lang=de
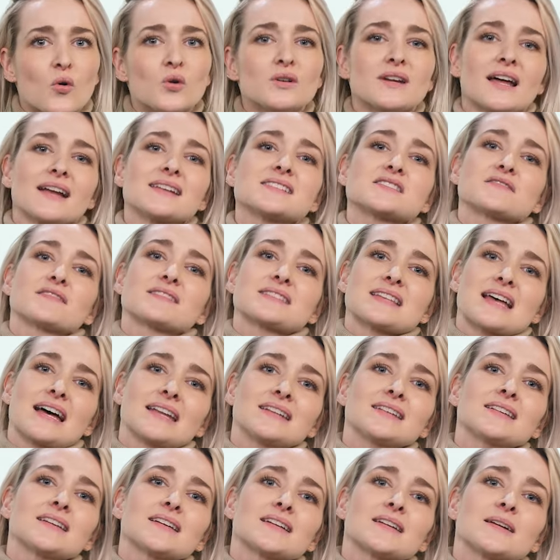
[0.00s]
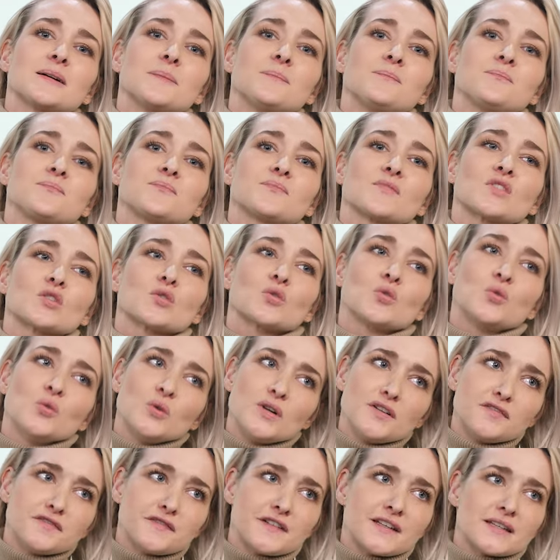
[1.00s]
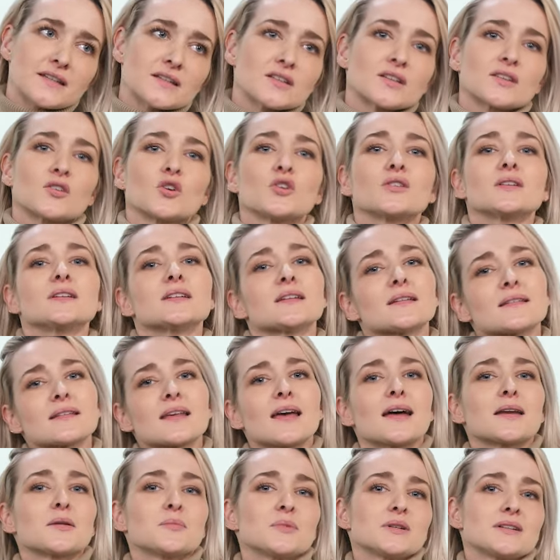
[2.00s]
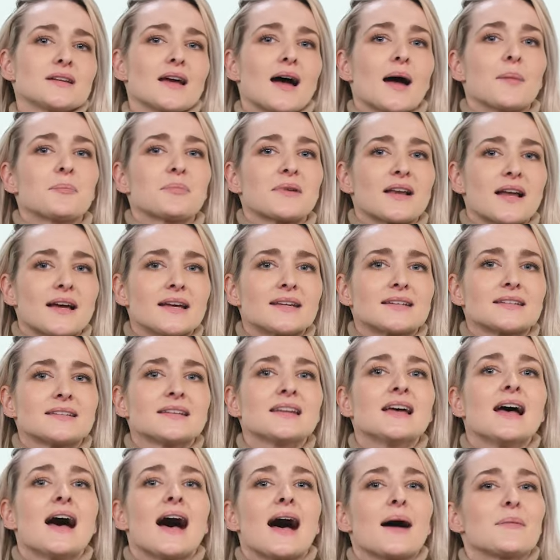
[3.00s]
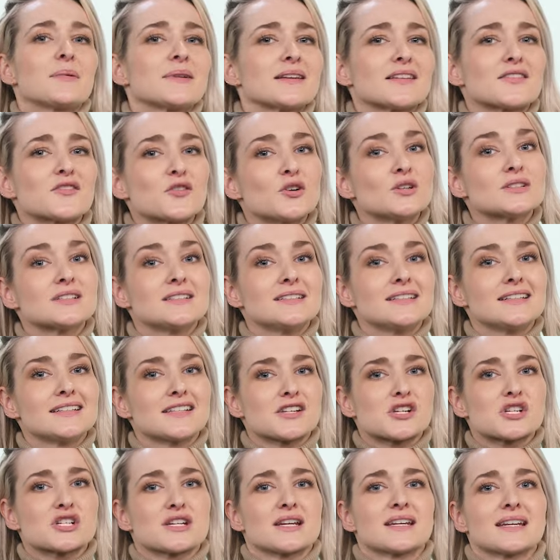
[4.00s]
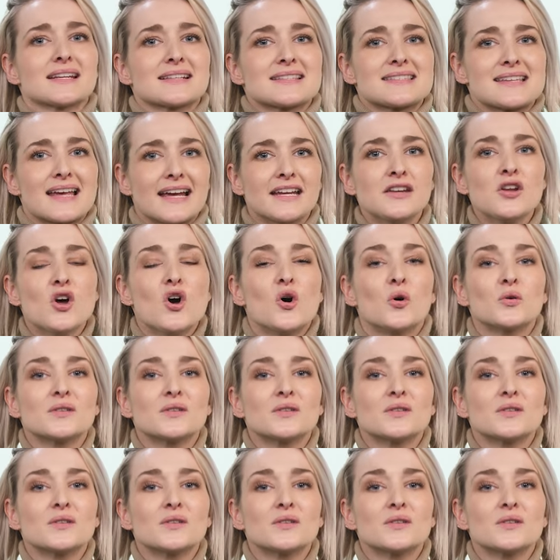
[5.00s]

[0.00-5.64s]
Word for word: Und alles, was andere cool finden, können die das gerne mit dir abgleichen, aber das sollte nicht der Standard sein.